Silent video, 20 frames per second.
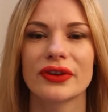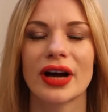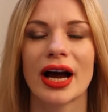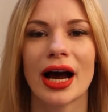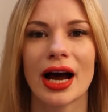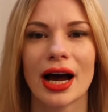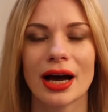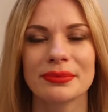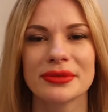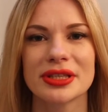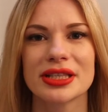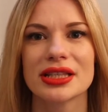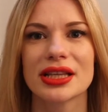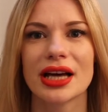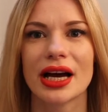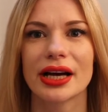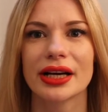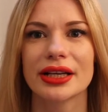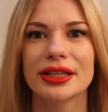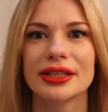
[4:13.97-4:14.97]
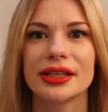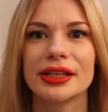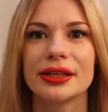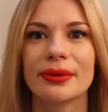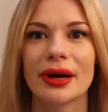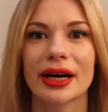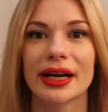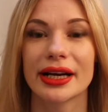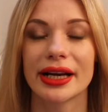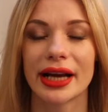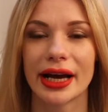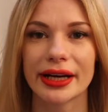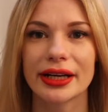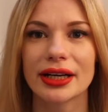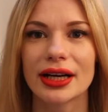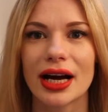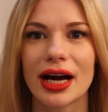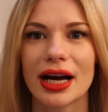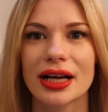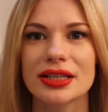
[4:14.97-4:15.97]
weil abends trage ich lieber
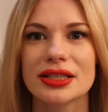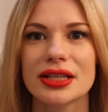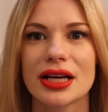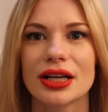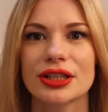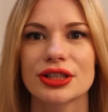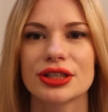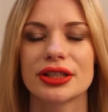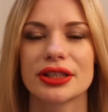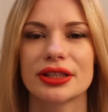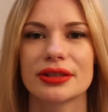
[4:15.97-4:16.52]
kleinere Handtaschen.